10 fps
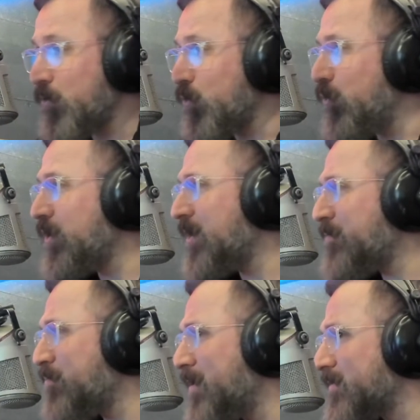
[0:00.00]
O
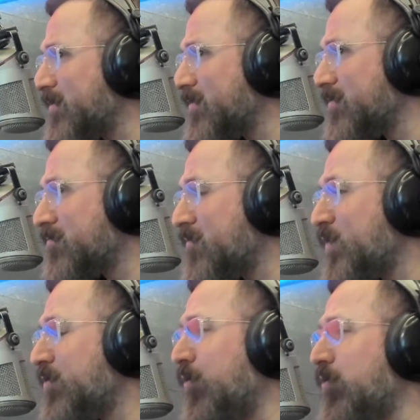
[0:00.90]
yapmaz,
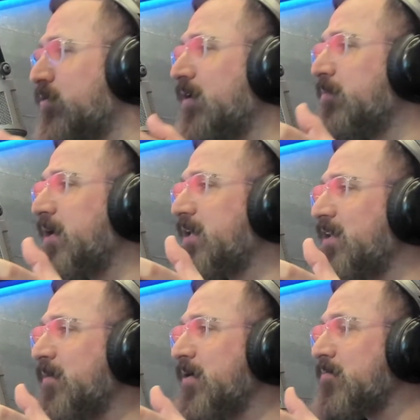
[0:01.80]
ondan
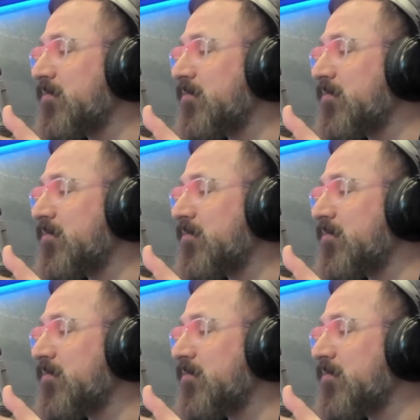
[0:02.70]
beklemem.